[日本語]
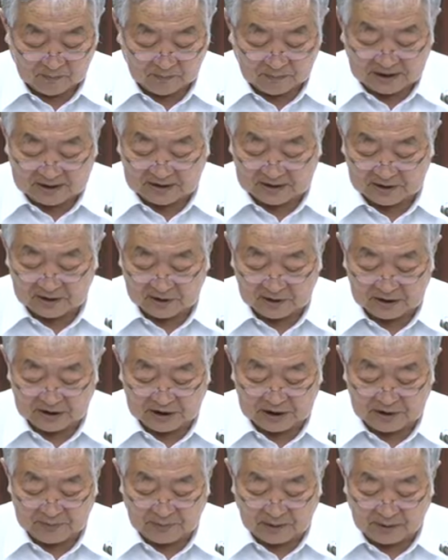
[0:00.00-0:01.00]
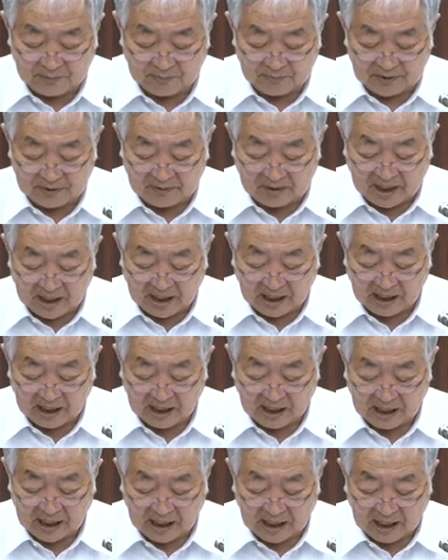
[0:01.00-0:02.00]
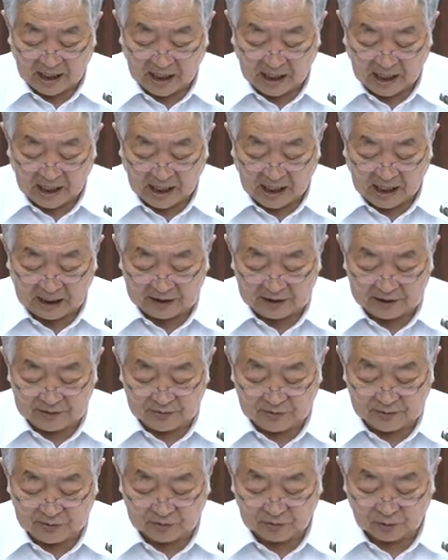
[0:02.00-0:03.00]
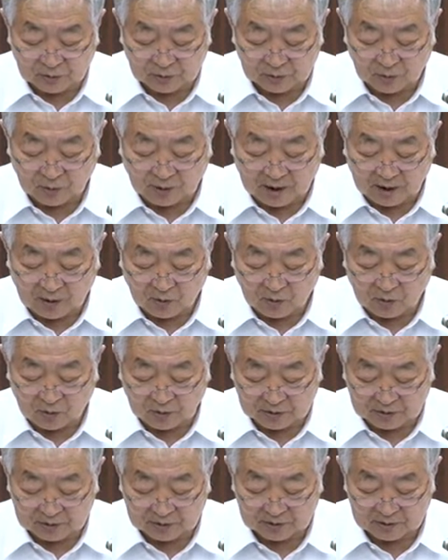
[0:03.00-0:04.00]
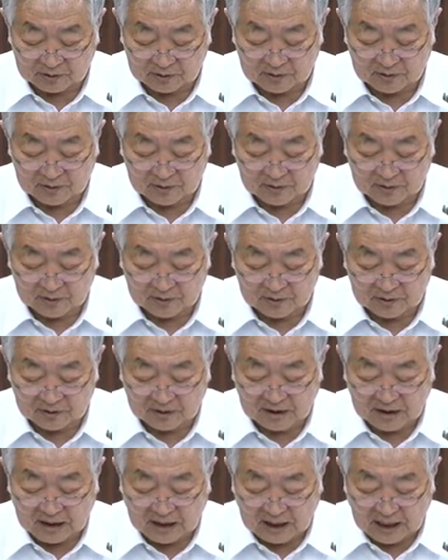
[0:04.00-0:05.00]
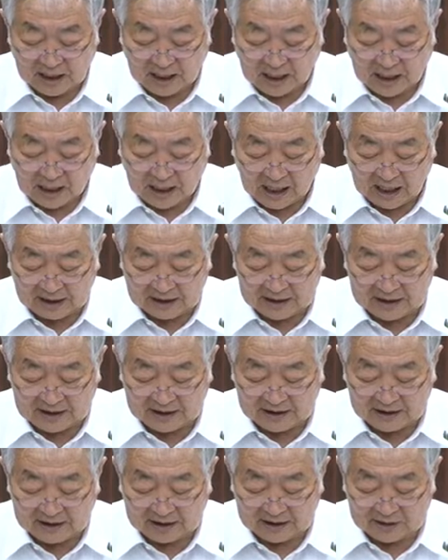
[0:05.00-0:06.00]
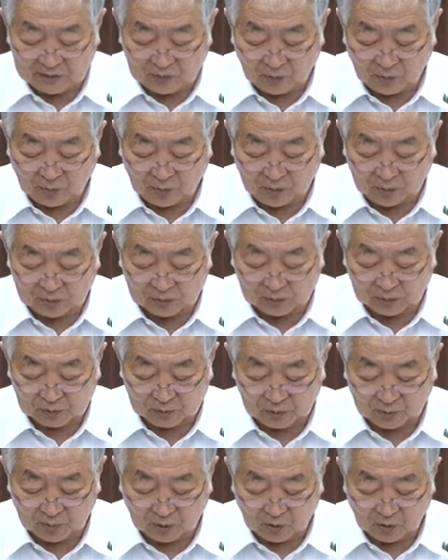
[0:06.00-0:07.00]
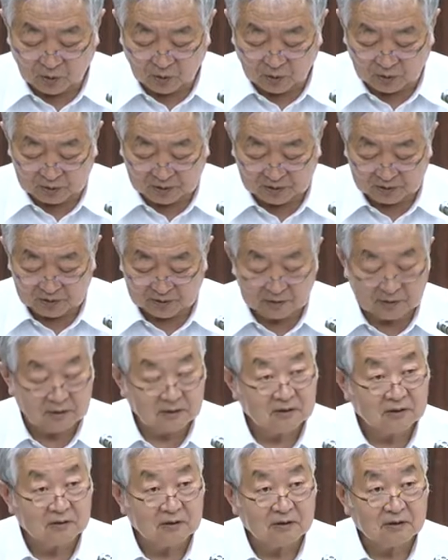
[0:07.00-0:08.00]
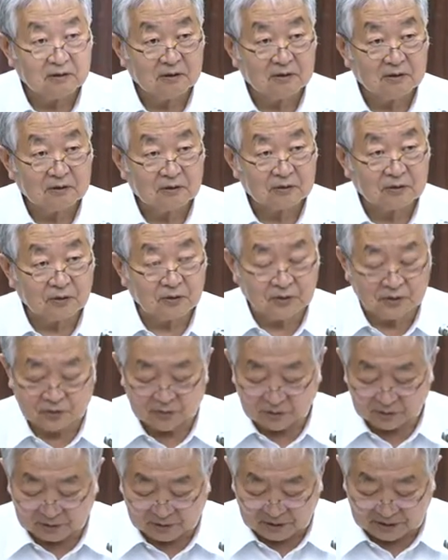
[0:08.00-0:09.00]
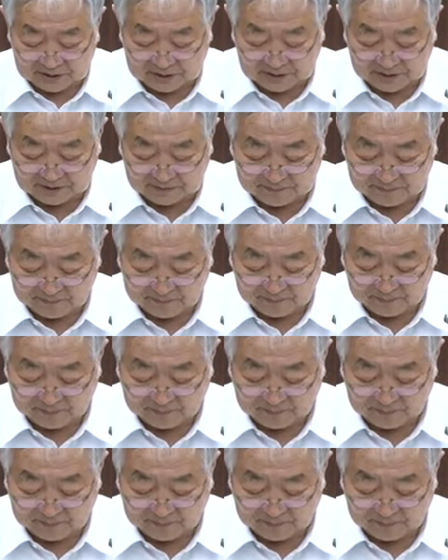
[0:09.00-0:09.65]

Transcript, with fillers: まず1番目はありうることは起こるありえないと思うことも起こるということです